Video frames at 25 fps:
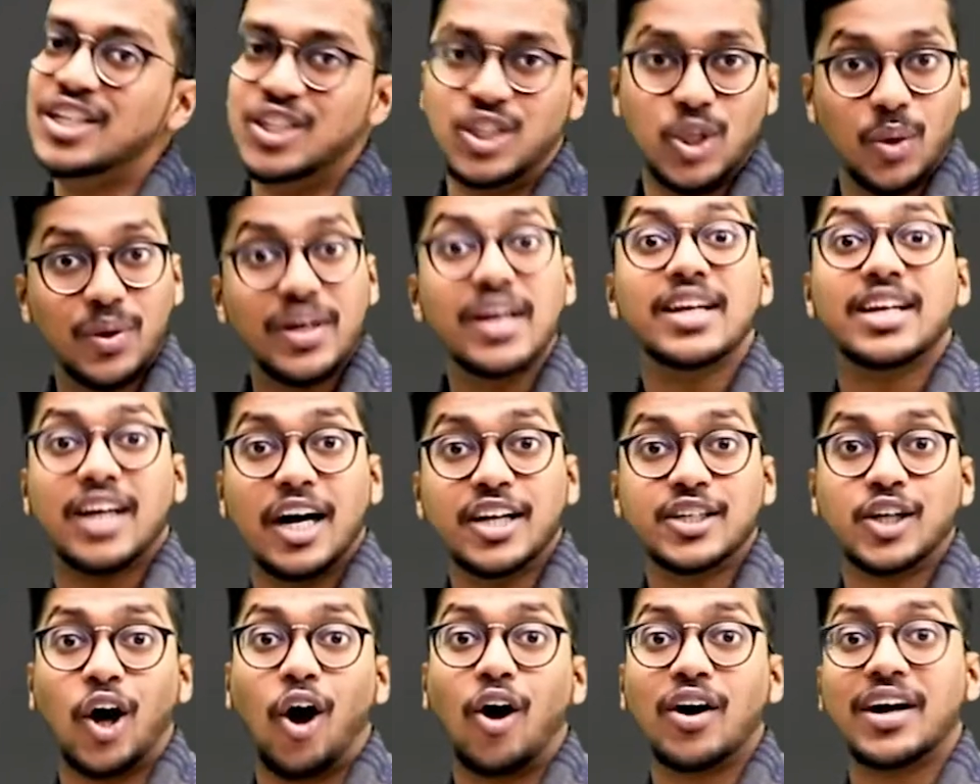जो कि
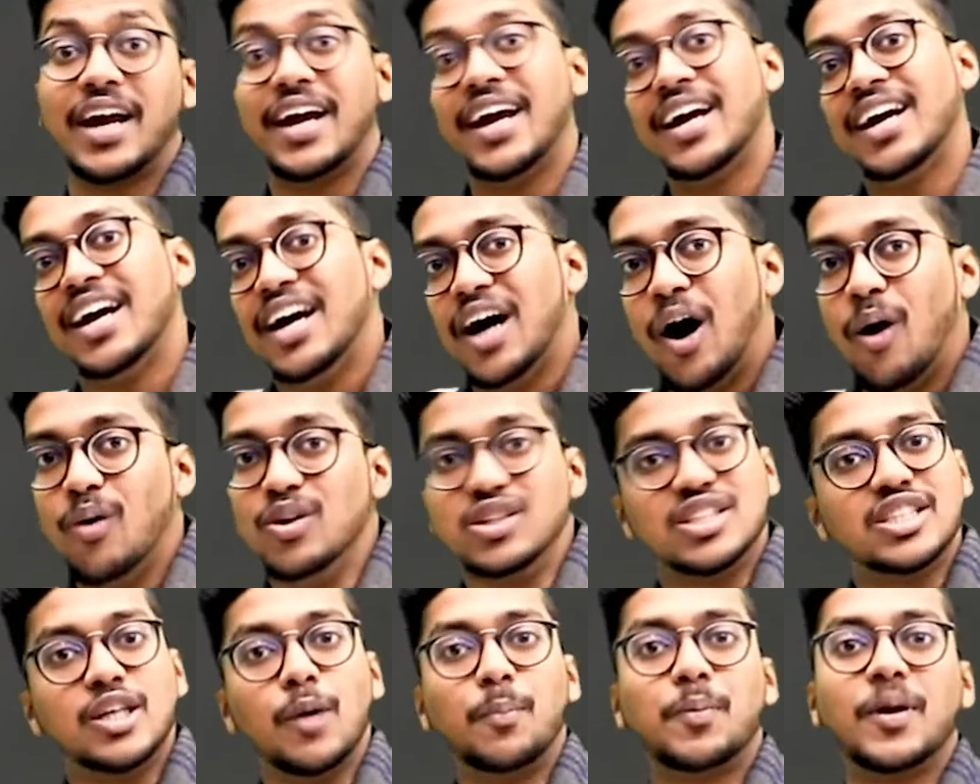इनका डॉग है
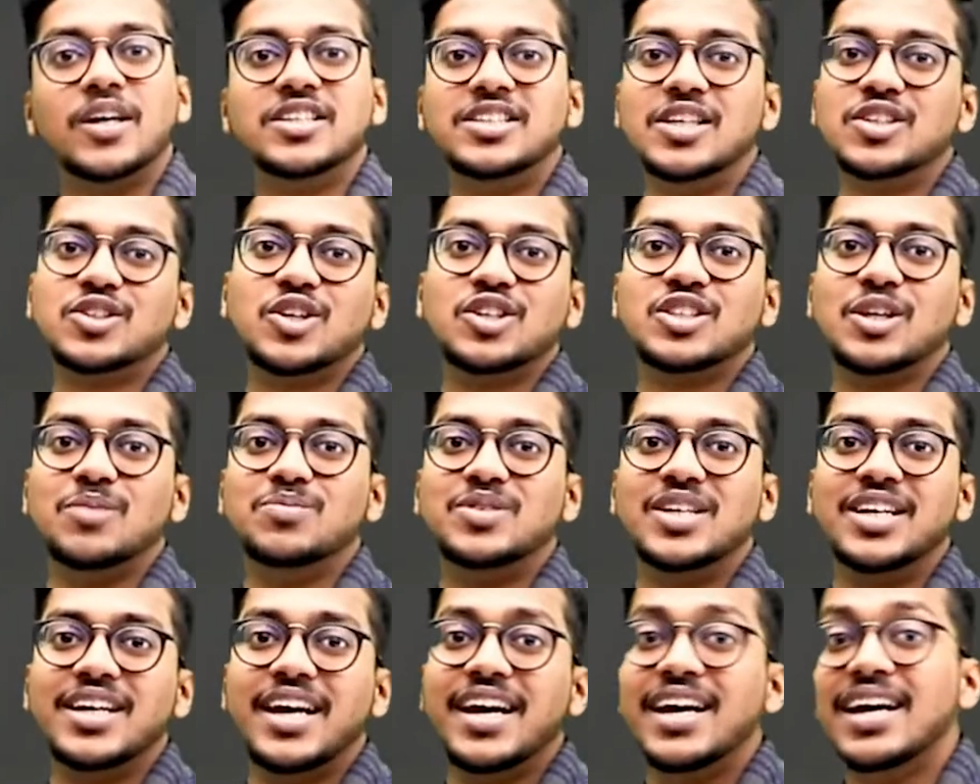उसके प्रेजेंस को
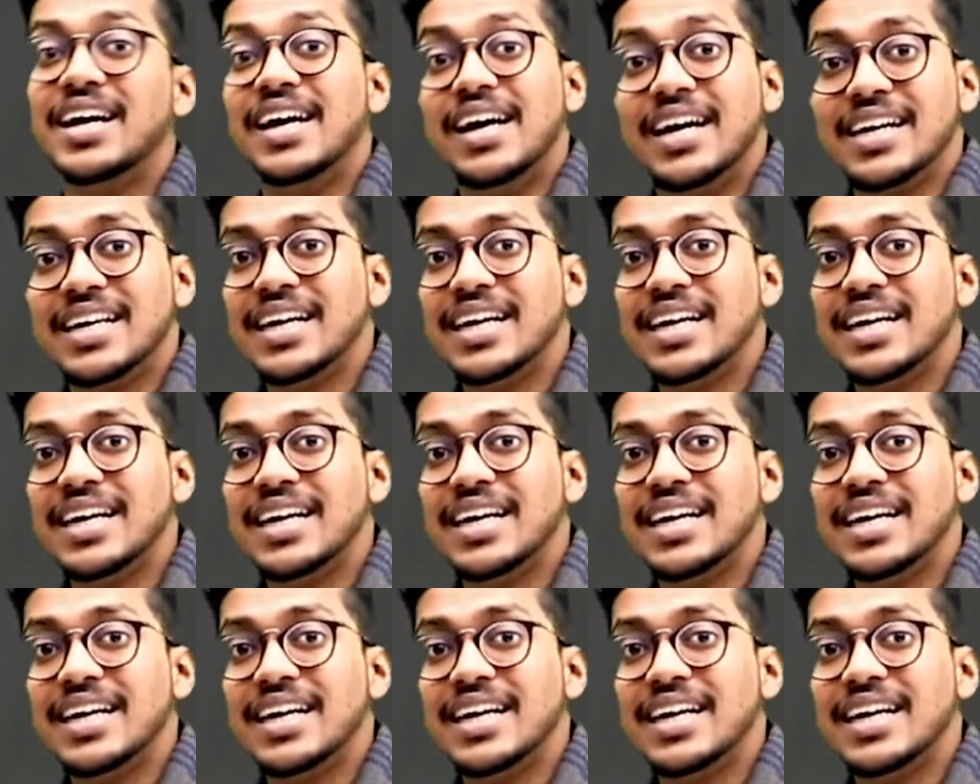समझेंगे